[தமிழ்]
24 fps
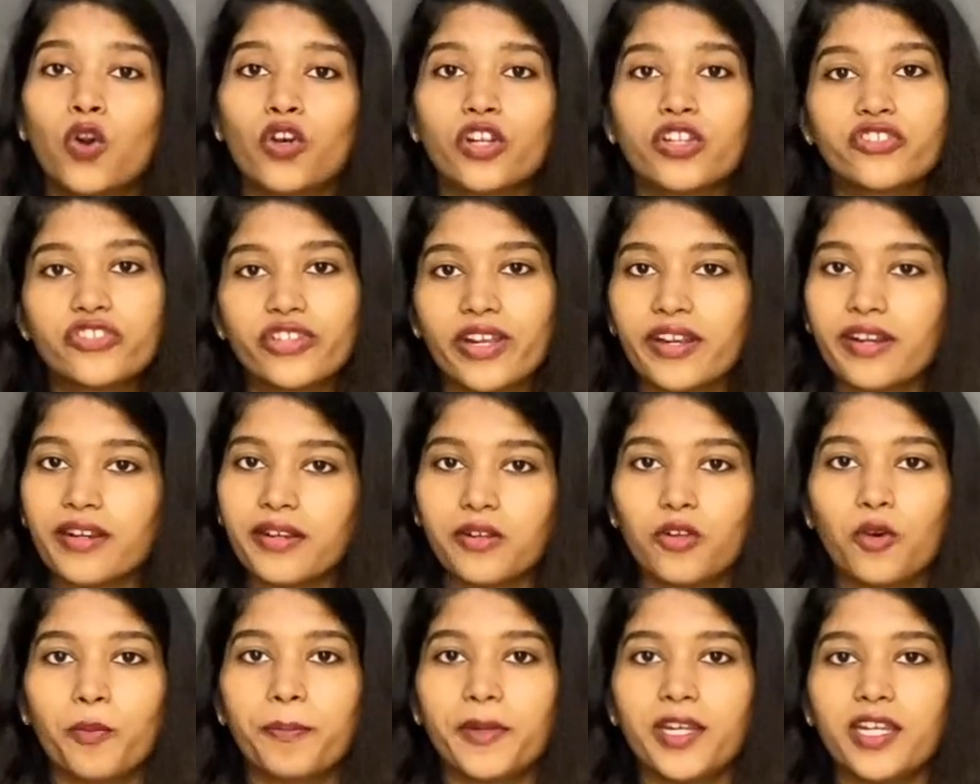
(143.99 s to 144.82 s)
ஒரு
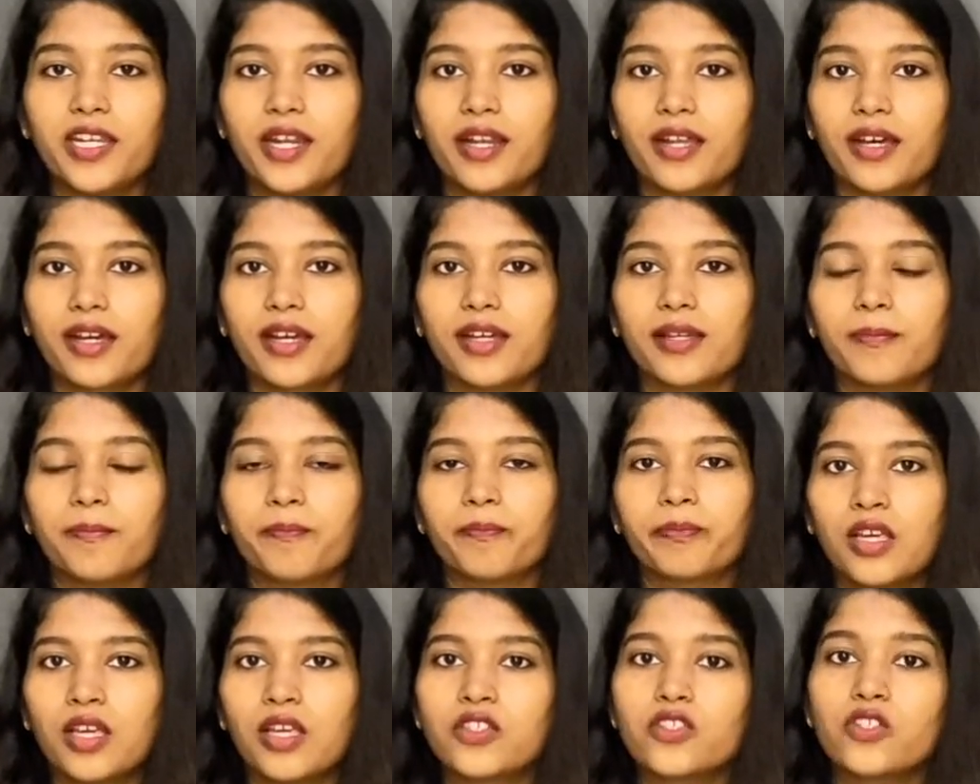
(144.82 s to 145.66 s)
ஜென்ரல் ஒப்பீனியன் அங்கே
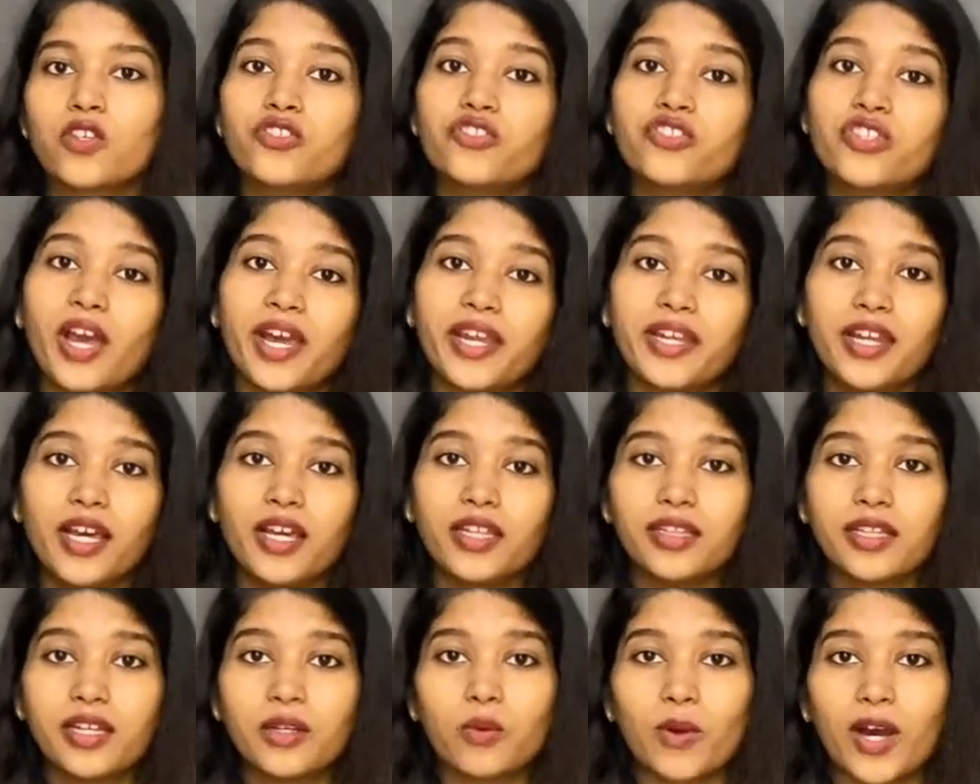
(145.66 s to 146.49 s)
ஸோ சைனா
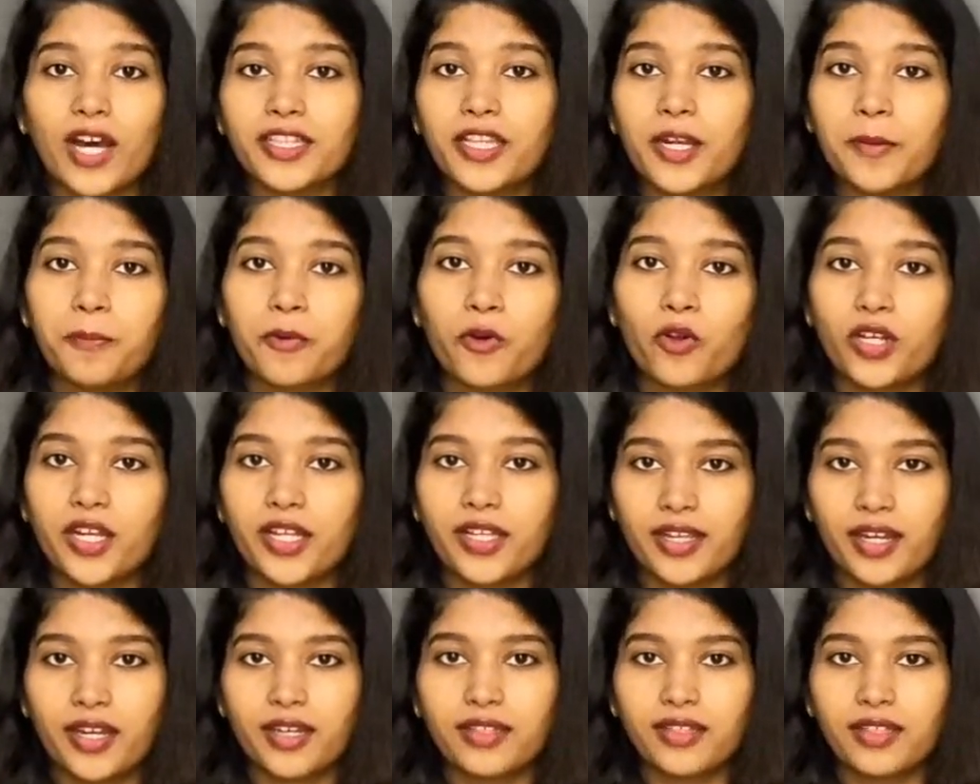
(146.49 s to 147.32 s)
இந்த குவாதர் போர்ட்டை
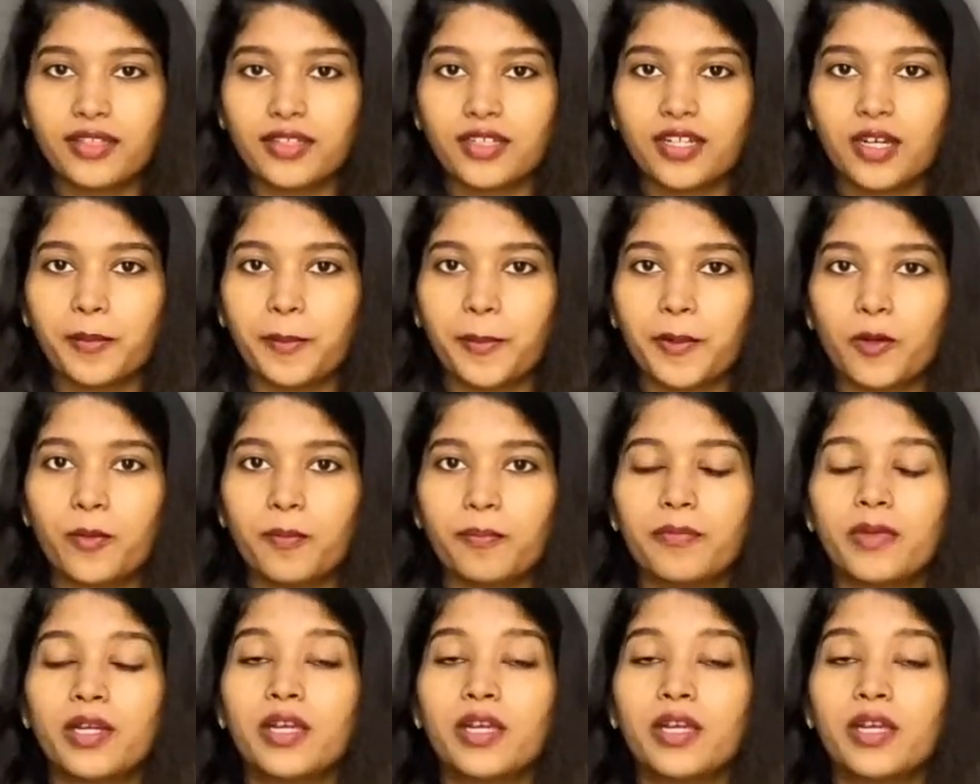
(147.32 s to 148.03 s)
எடுத்ததுக்கப்புறம்